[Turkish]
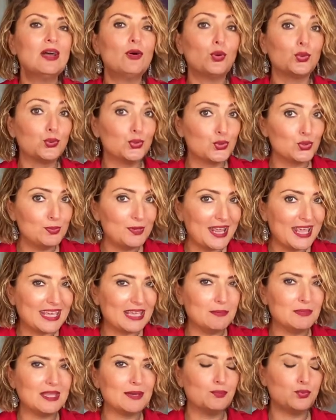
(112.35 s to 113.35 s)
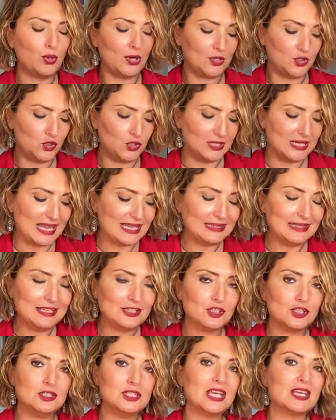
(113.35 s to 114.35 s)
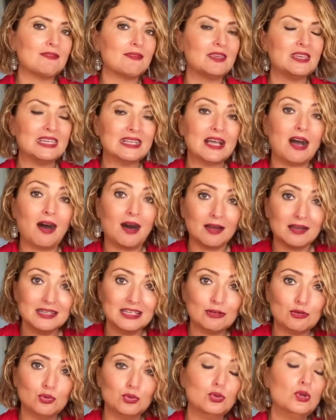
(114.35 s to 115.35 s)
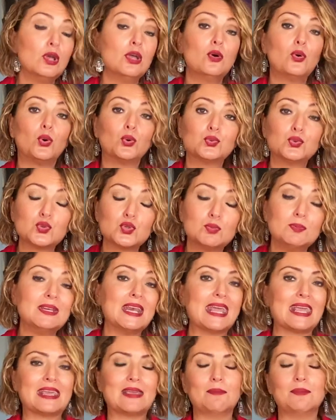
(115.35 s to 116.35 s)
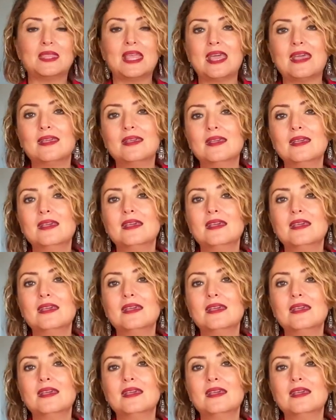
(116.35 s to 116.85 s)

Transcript: 31 Ekim'de bu açı netleşecek ve yine aynı gün 31 Ekim'de